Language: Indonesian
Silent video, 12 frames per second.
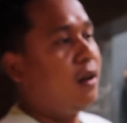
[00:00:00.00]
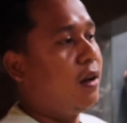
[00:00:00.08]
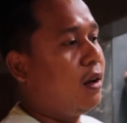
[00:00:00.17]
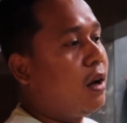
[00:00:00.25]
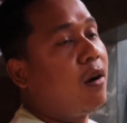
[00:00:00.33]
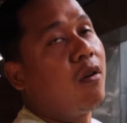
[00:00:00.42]
uh,
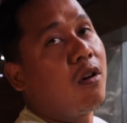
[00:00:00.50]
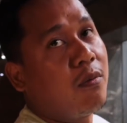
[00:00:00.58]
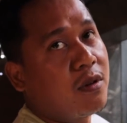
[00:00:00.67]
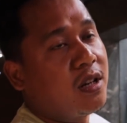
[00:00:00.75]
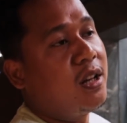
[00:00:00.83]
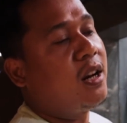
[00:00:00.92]
eh,
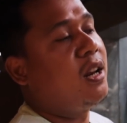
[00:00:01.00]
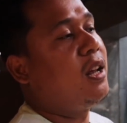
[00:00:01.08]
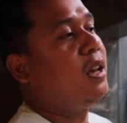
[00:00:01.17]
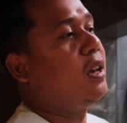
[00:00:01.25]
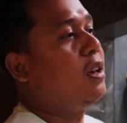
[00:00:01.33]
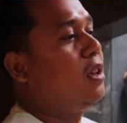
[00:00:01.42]
akuariumnya
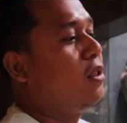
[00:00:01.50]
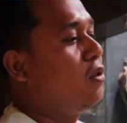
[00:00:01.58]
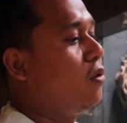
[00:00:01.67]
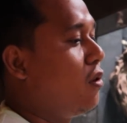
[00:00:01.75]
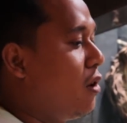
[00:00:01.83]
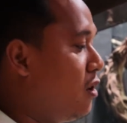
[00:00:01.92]
sendiri
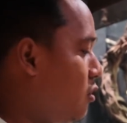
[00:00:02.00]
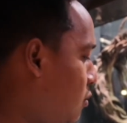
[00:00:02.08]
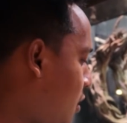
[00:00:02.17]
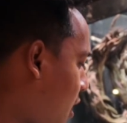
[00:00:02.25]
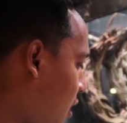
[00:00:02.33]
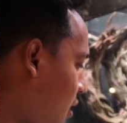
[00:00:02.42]
gitu di
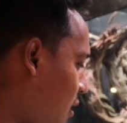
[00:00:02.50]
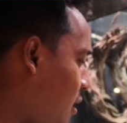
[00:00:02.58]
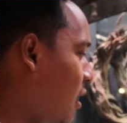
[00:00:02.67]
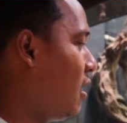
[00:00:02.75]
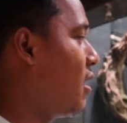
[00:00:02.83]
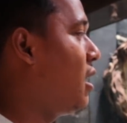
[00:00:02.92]

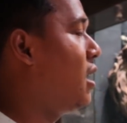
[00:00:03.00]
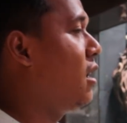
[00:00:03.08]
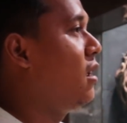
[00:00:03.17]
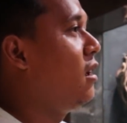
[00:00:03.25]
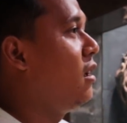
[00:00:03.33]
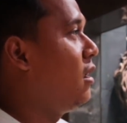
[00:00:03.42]
substrat ada